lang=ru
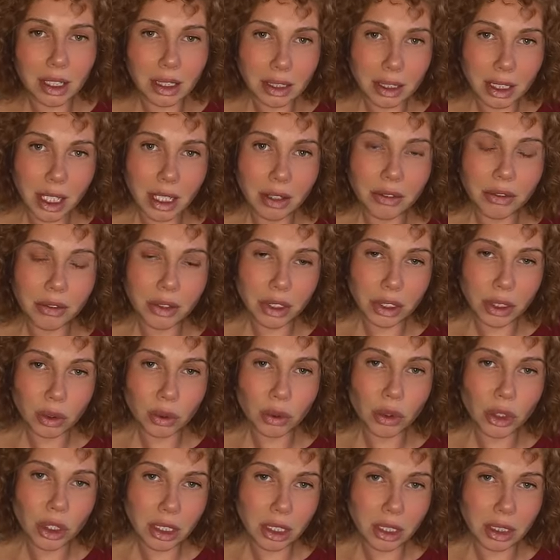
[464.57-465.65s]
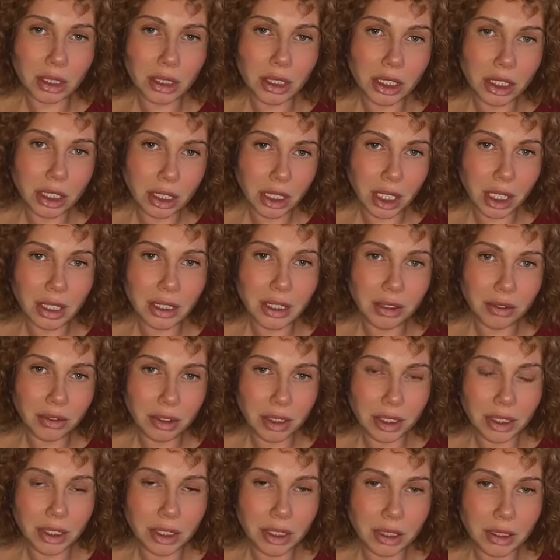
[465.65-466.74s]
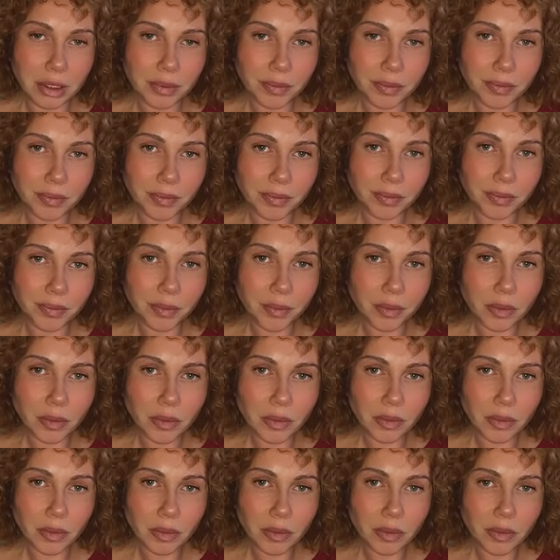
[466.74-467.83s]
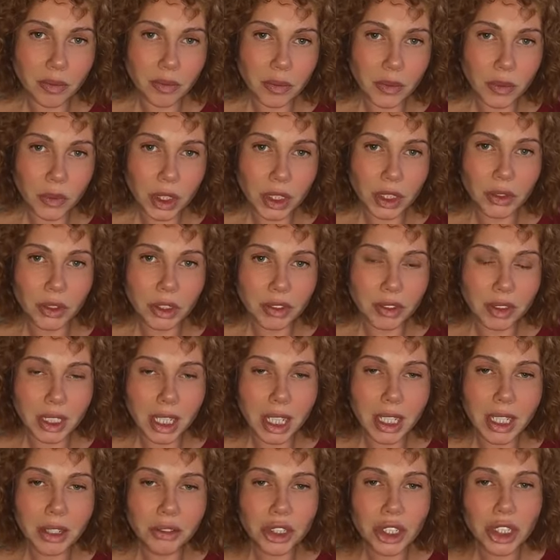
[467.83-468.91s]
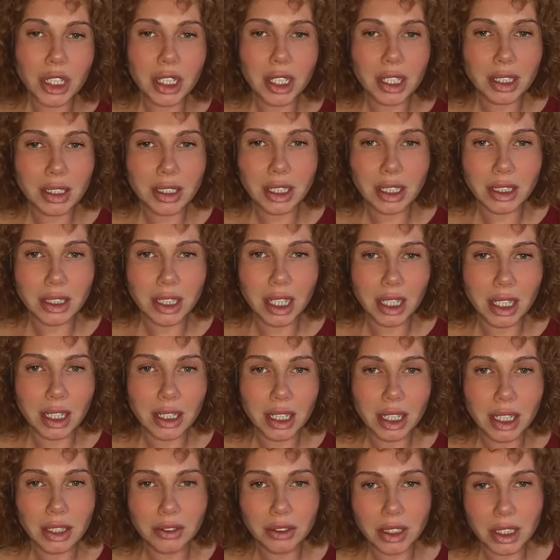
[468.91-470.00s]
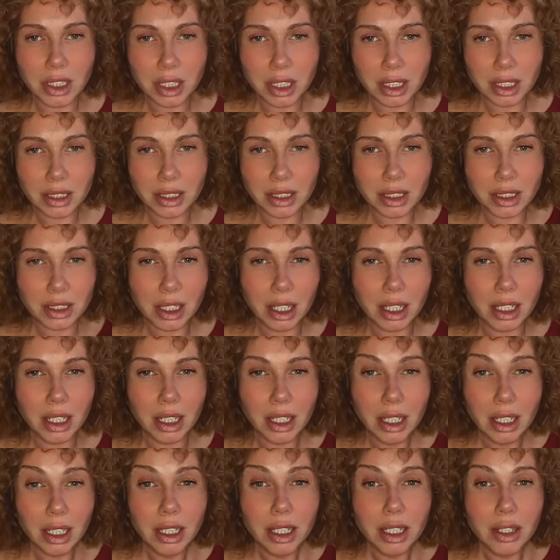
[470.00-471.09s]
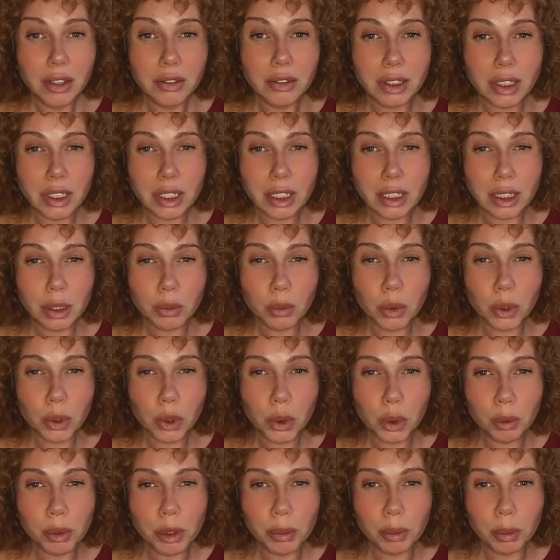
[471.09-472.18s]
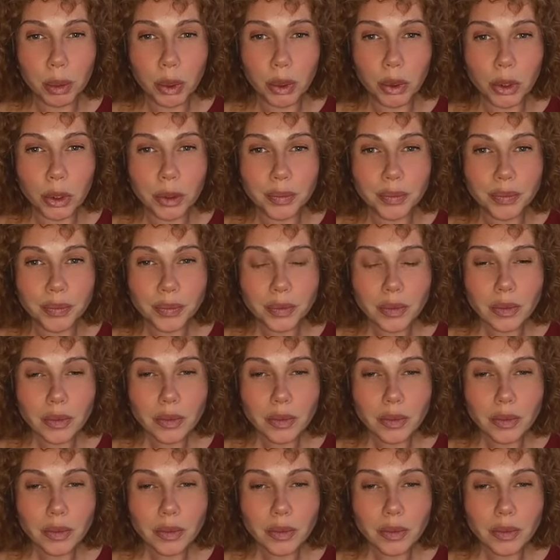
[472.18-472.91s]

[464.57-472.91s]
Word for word: когда вы уже начинаете видеть вот эти вот цвета, я вчера рассказала, да, я вчера рассказала в закрытом клубе про